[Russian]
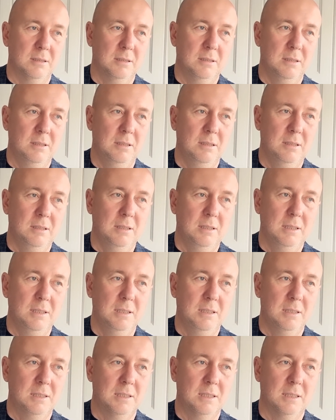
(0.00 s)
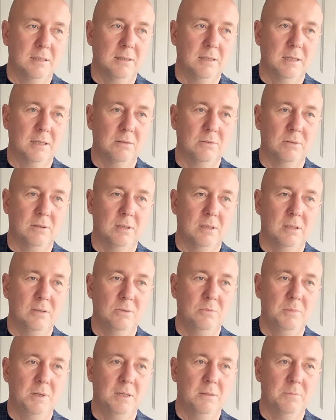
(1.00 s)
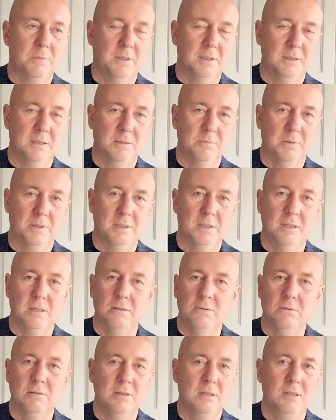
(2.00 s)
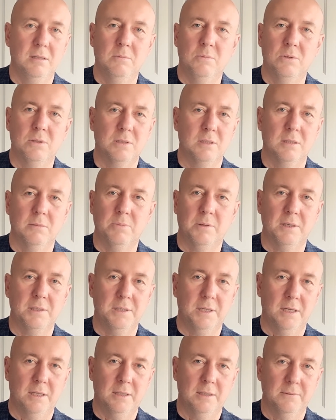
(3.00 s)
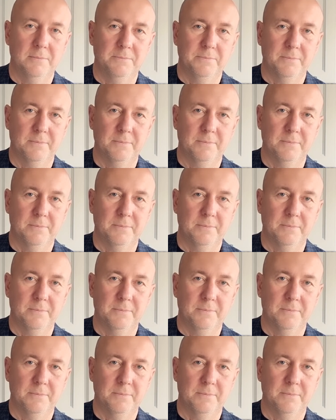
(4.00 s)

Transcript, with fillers: человек, который не умеет просить прощения, он и не может и прощать.